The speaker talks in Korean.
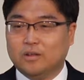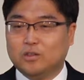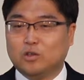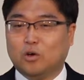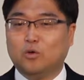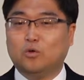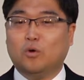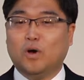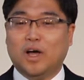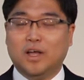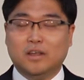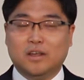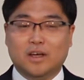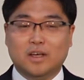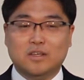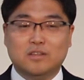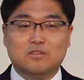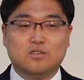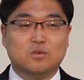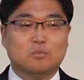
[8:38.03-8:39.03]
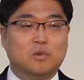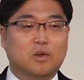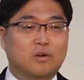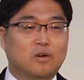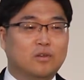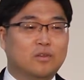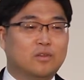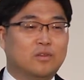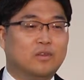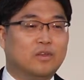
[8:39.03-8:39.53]
저도 하나
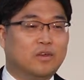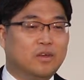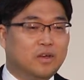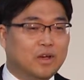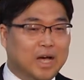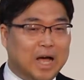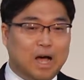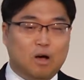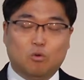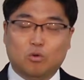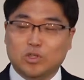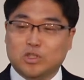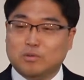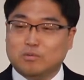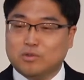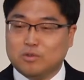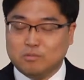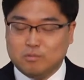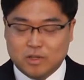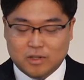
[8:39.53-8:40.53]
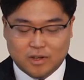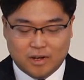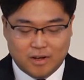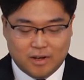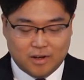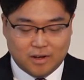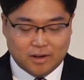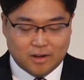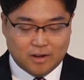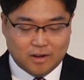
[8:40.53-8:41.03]
있으면 갖고
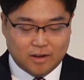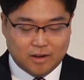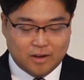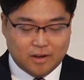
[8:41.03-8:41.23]
싶습니다.